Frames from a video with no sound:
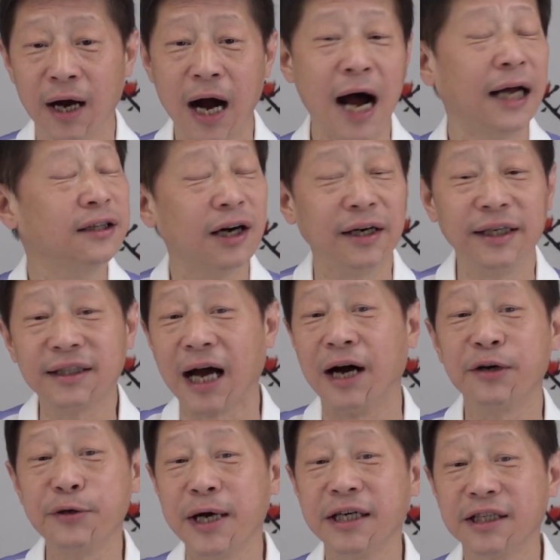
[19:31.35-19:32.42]
按道理，
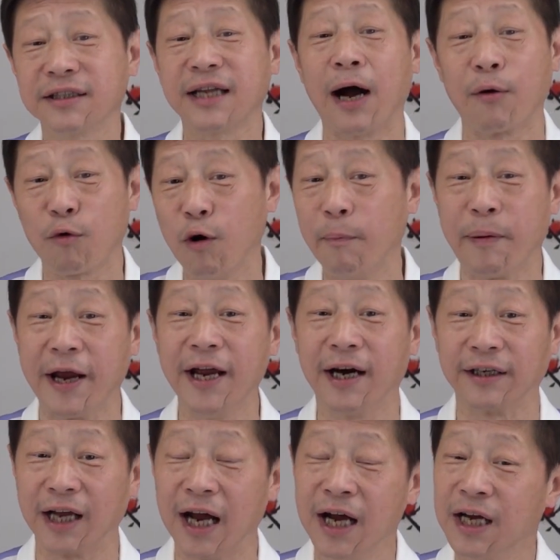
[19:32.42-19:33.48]
唐娟是党国培
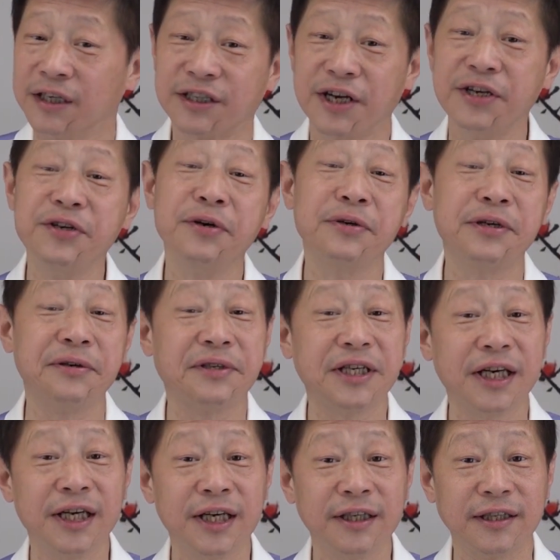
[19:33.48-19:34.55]
养的这个优秀
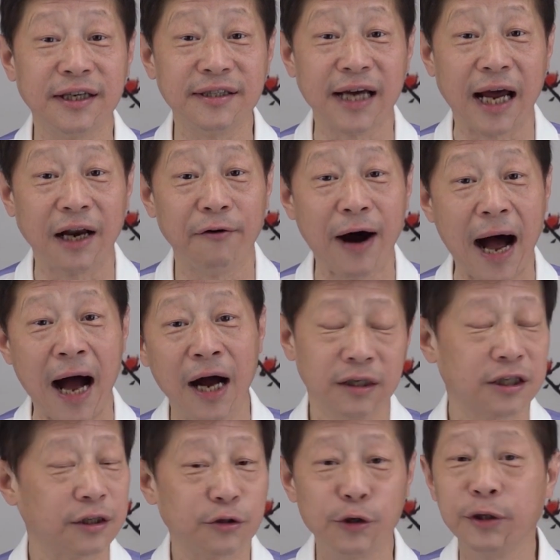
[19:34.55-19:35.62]
精英人才了哇，
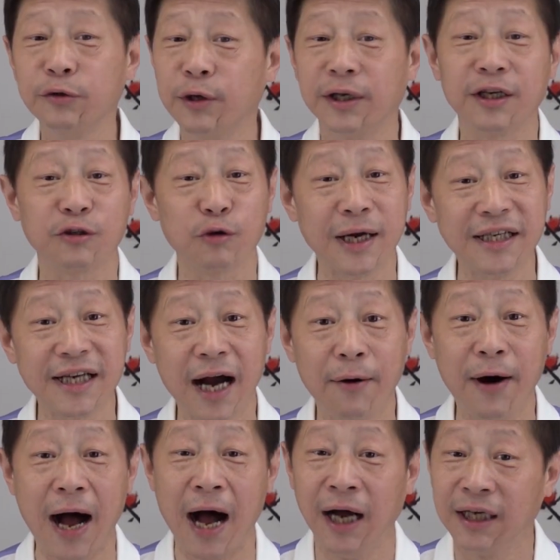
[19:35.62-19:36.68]
是军队的专家
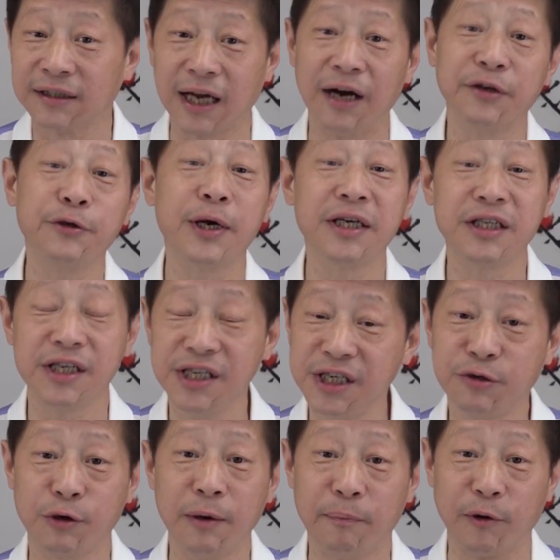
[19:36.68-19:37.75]
哇，唐娟是医
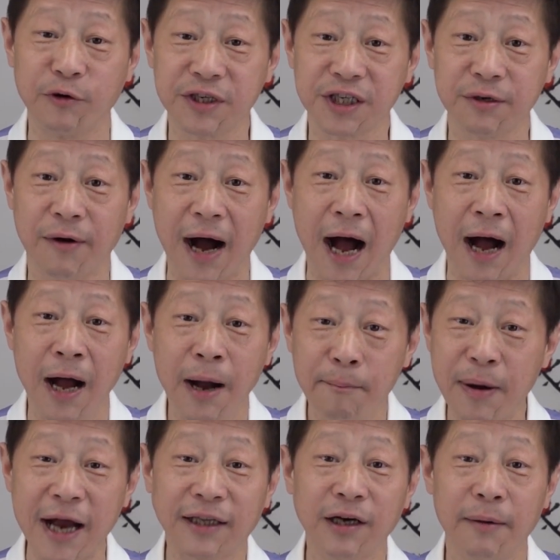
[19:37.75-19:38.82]
学博士哇，
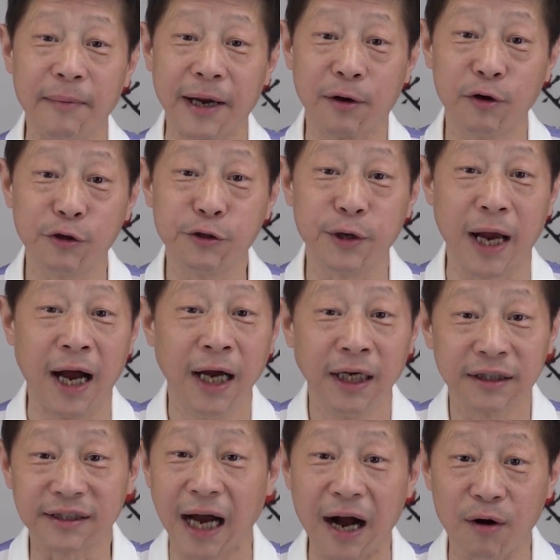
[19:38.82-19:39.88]
派到美国去
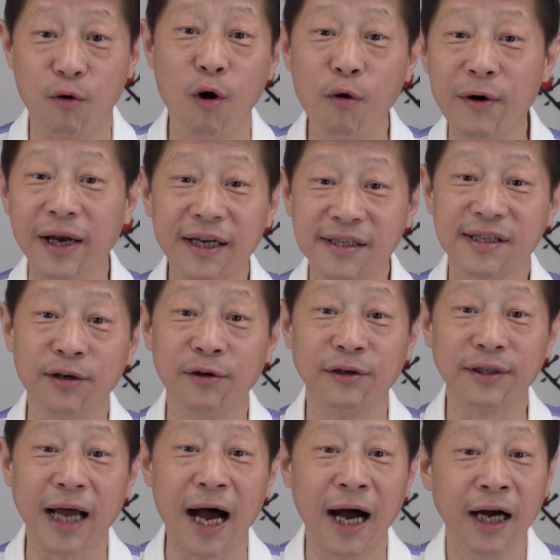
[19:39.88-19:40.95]
党国为了收
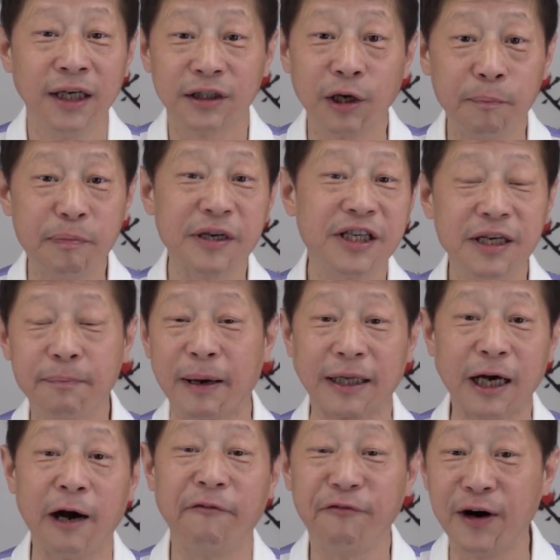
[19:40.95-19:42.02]
留他都不惜把
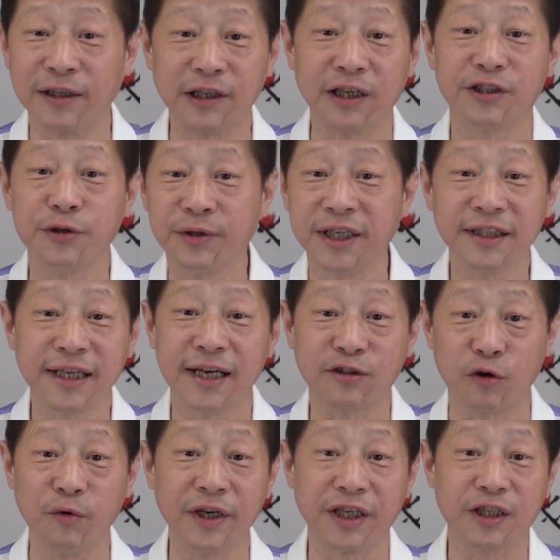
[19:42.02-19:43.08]
他放到旧金山
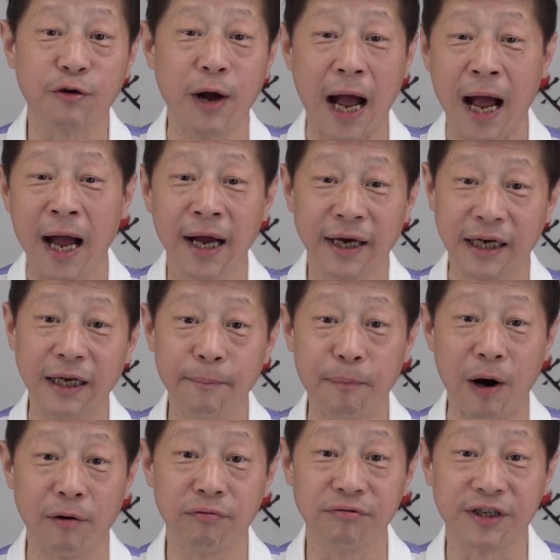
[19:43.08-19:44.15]
总领事馆给他
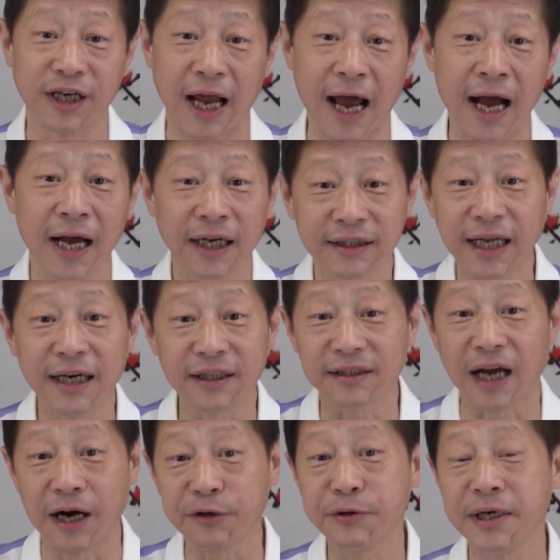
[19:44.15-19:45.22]
保护起来。但是
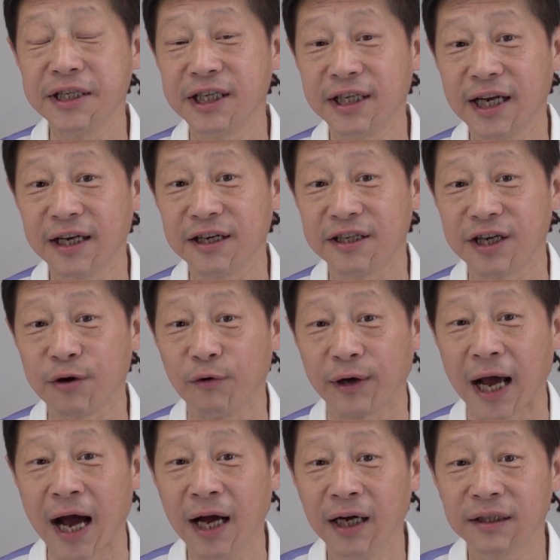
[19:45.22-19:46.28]
唐娟今天的结果
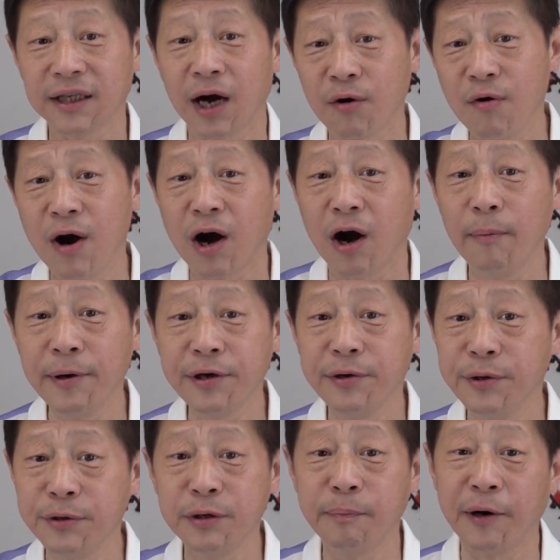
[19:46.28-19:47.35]
呢，党国毫不犹
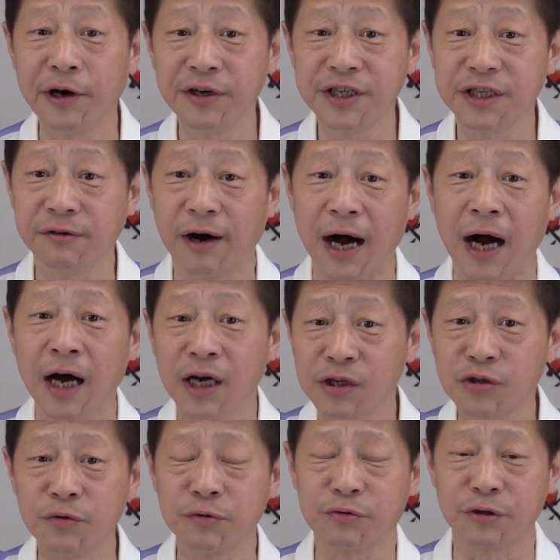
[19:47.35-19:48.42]
豫就抛弃哇，
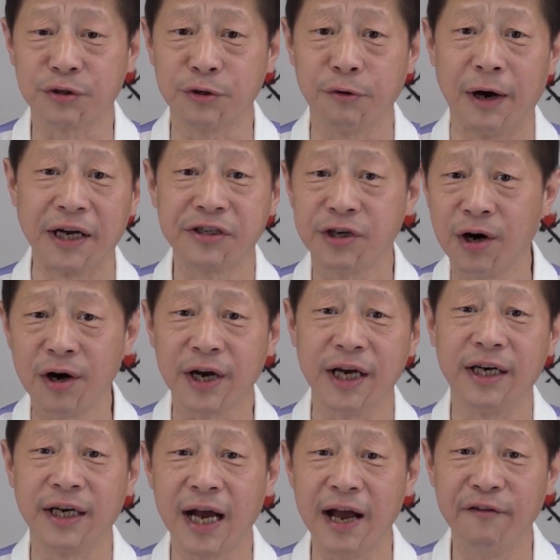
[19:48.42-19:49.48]
送出去哇，交给
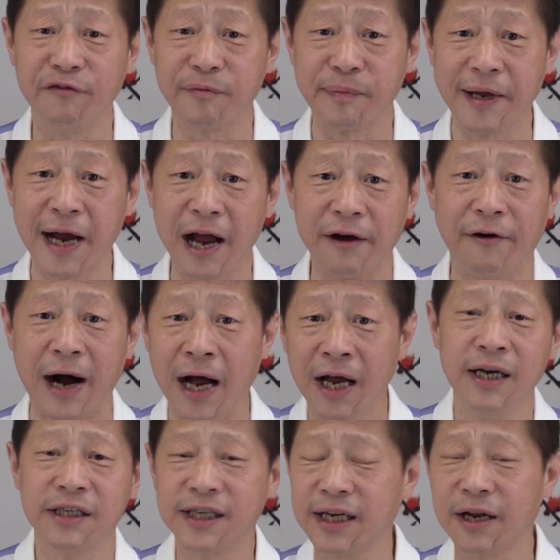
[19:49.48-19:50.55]
人家 FBI 哇，
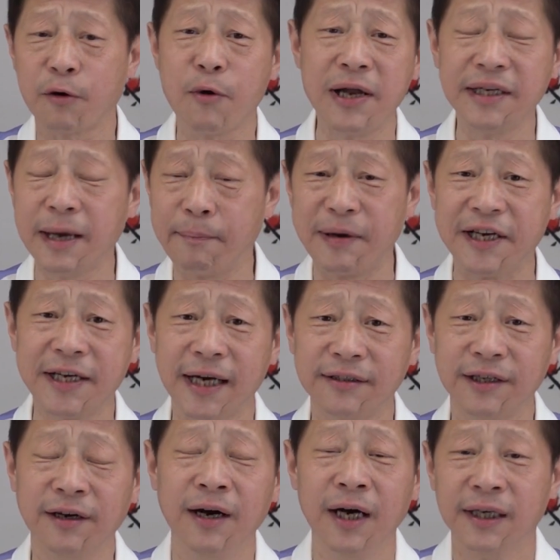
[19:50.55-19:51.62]
现在关在北加
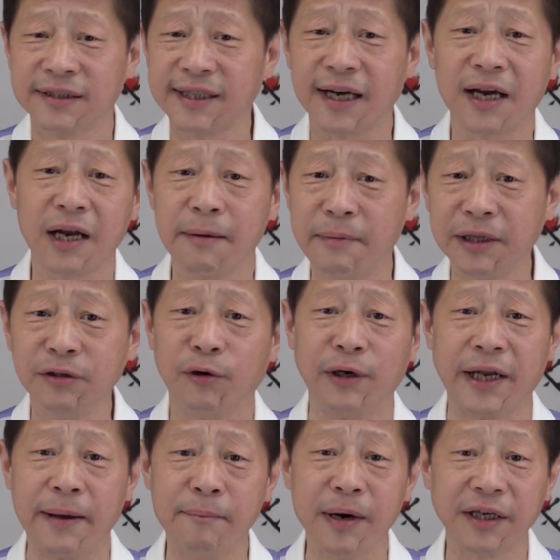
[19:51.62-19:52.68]
州萨克拉门托
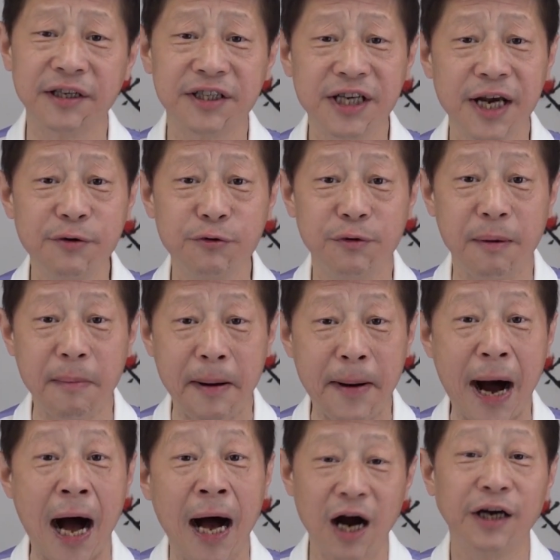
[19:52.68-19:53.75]
联邦的监狱里面
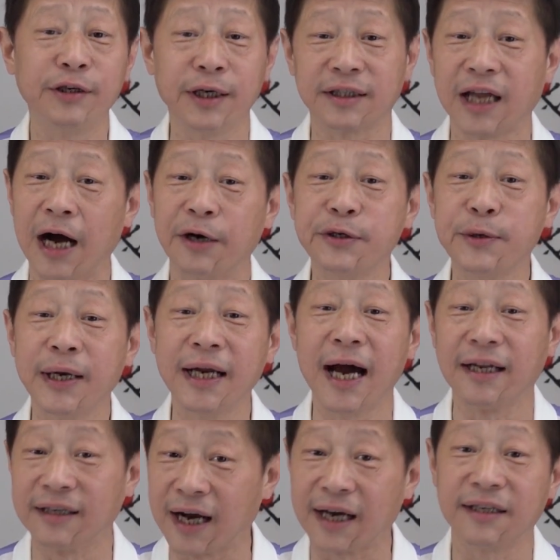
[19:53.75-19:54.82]
嘛，而且唐娟的
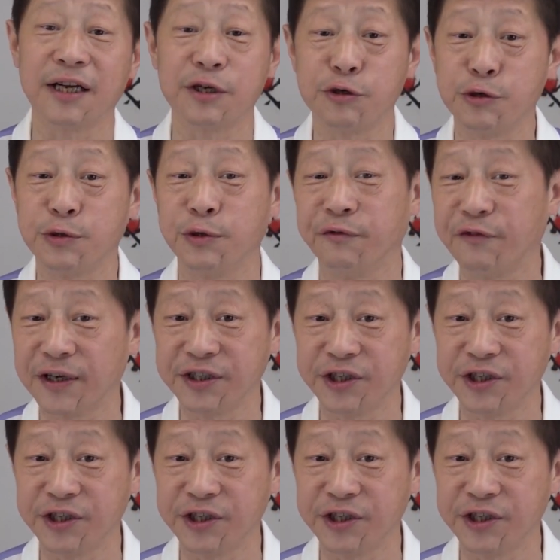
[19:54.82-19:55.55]
案子还在继续发